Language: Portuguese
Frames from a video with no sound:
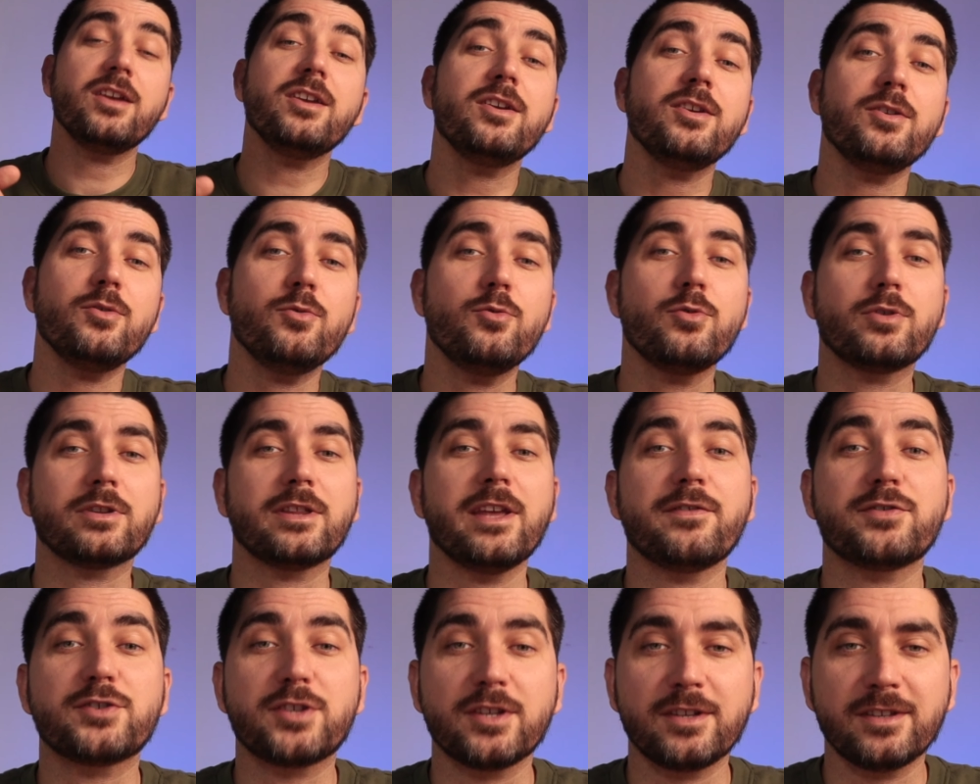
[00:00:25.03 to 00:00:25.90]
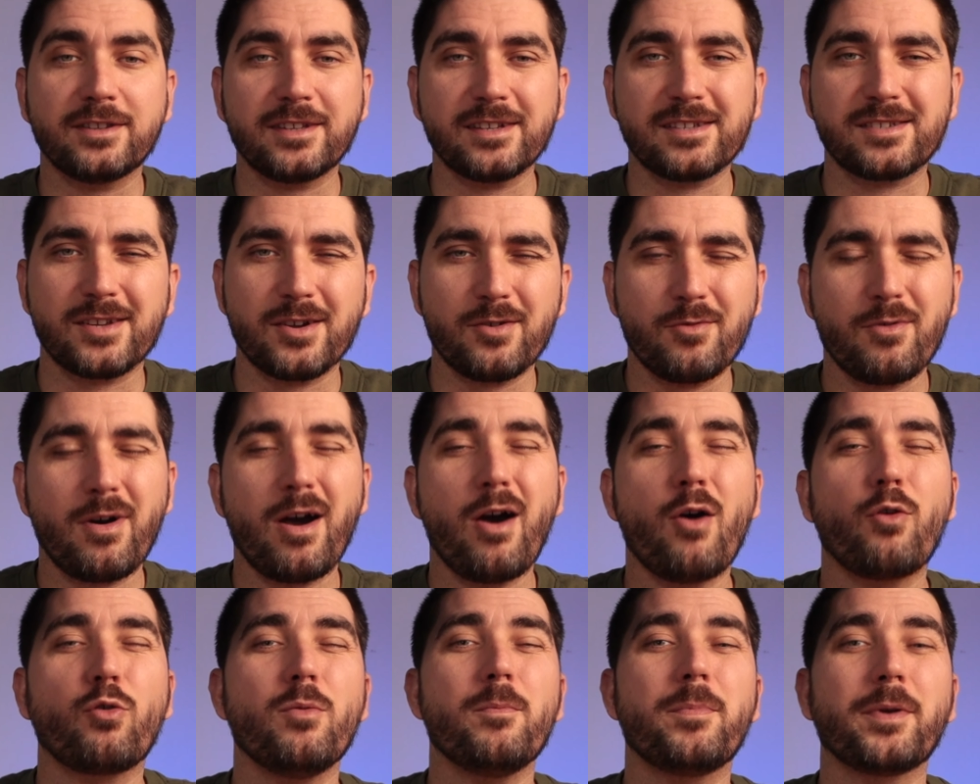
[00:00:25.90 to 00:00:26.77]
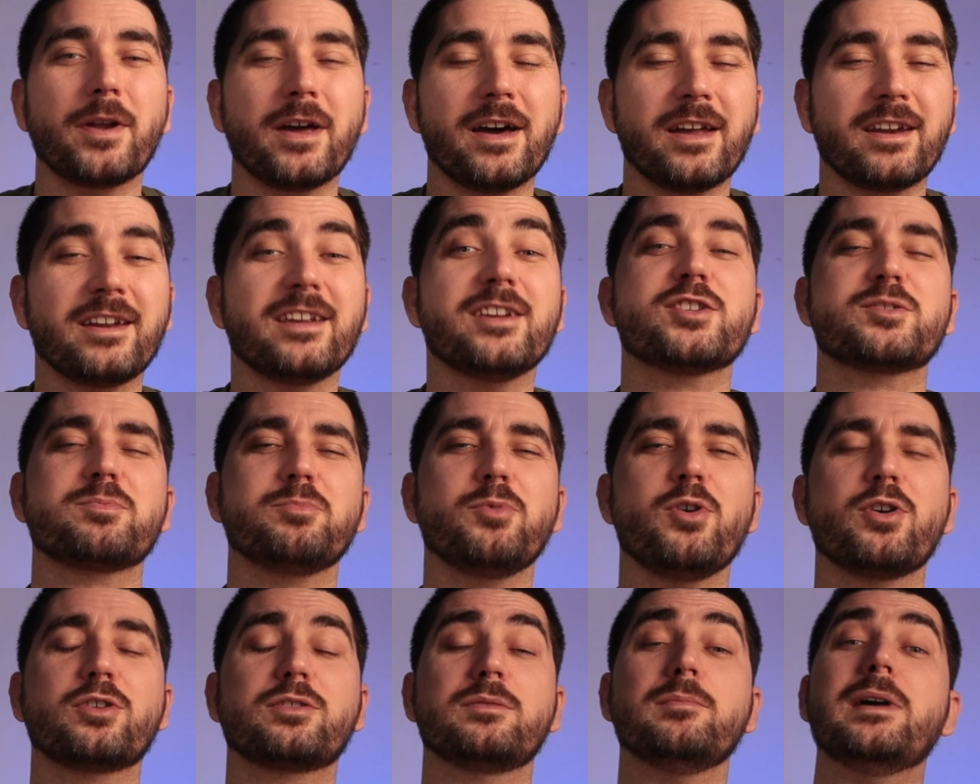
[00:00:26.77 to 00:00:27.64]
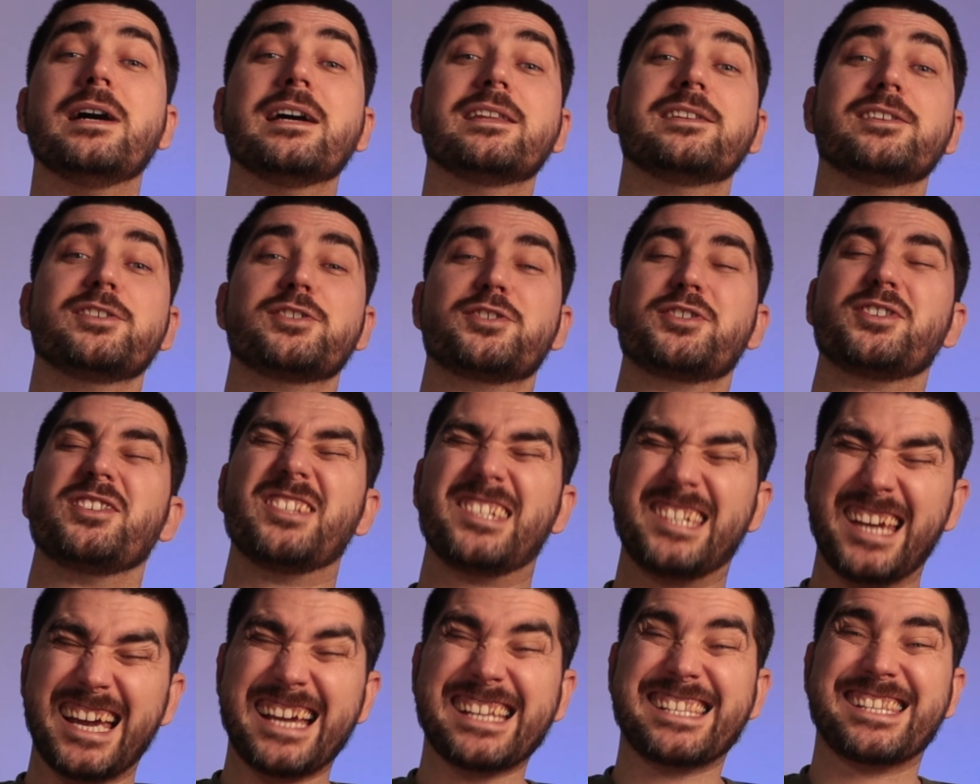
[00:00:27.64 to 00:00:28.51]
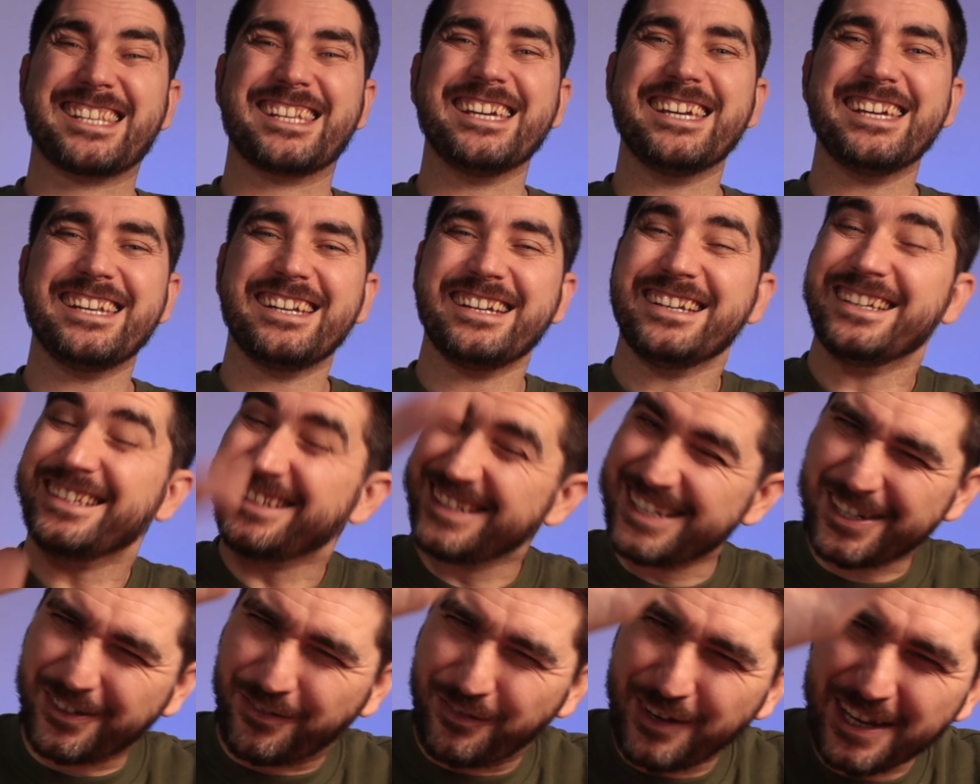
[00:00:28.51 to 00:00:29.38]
e o que deves ter atenção ao comprar este bloco de tomadas já a seguir neste